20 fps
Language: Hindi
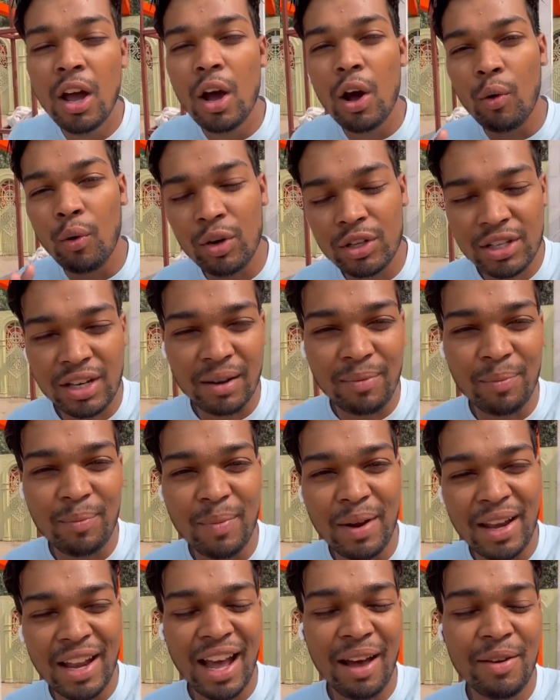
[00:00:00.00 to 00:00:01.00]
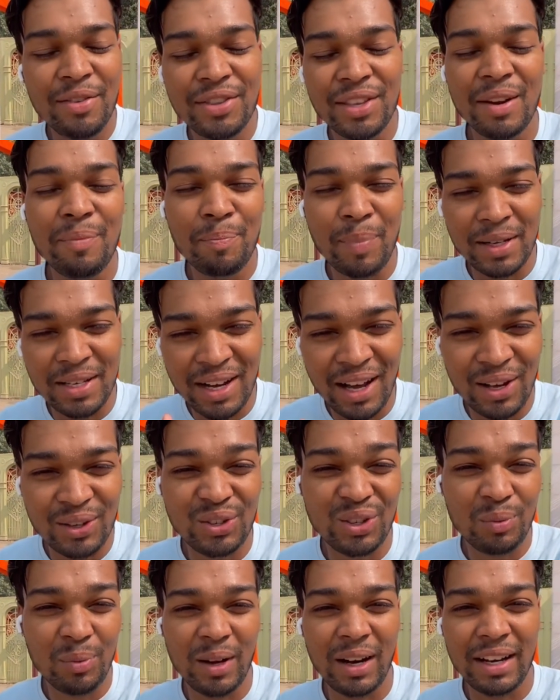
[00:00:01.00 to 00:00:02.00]
वो मिल रहा है सिर्फ
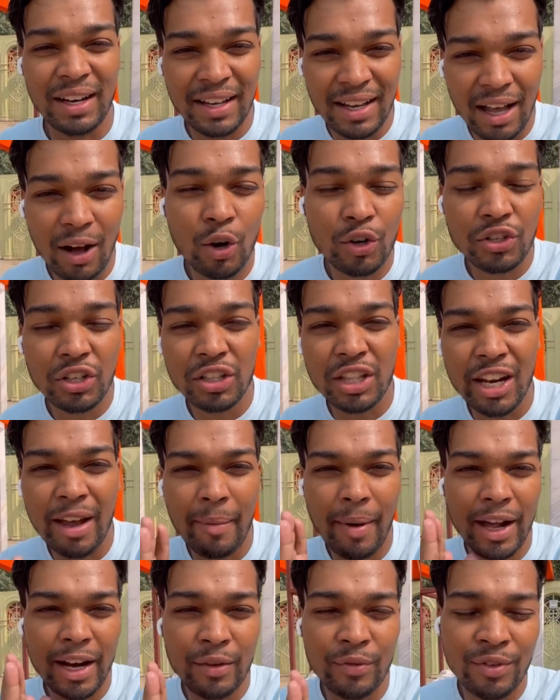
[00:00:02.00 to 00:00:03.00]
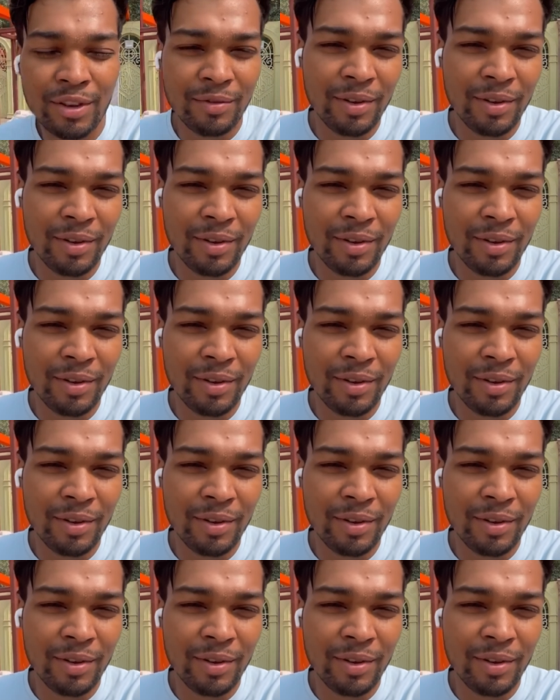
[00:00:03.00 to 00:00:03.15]
पचास रुपये का ठीक है और जितने हमारे